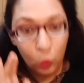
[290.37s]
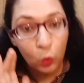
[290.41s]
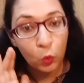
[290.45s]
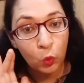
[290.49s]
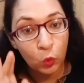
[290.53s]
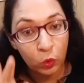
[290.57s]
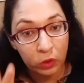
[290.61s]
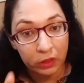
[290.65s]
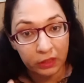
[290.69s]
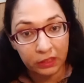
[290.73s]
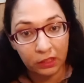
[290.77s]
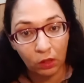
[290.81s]
ऊ
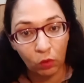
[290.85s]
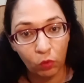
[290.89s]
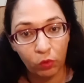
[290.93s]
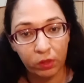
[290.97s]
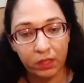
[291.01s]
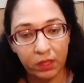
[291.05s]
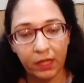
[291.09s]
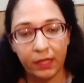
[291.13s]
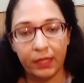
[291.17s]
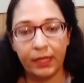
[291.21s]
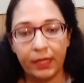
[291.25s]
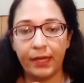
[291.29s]
की साउंड
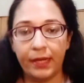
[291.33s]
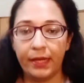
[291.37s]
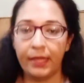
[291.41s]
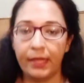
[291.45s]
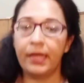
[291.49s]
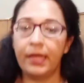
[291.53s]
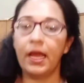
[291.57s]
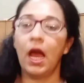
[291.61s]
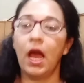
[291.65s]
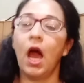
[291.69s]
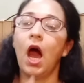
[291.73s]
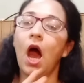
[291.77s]
करनी है ठीक
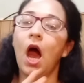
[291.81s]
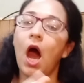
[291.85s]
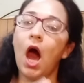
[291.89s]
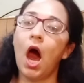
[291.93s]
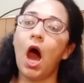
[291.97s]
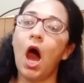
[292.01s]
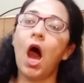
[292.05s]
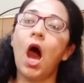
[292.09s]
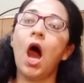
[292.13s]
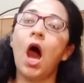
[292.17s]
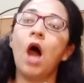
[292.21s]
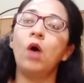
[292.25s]
है
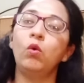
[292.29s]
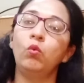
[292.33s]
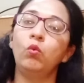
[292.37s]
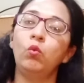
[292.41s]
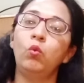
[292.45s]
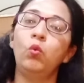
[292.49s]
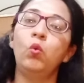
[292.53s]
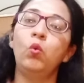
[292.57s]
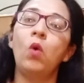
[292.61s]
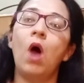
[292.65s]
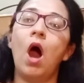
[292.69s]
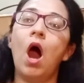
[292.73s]
आ
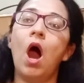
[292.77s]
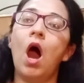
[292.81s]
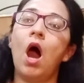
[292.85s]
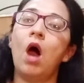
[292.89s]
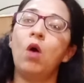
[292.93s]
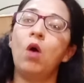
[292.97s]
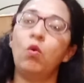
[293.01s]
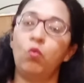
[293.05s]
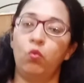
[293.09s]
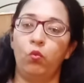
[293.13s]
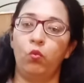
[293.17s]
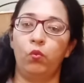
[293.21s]
ऊ आ
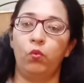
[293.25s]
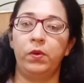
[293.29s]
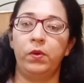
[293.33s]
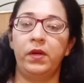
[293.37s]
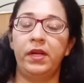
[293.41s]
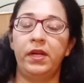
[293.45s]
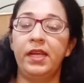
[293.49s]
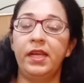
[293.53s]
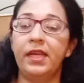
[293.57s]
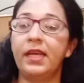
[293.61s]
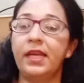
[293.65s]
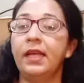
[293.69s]
ऊ
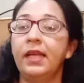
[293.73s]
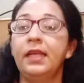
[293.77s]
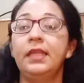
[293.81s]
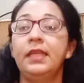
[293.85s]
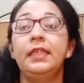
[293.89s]
ठीक है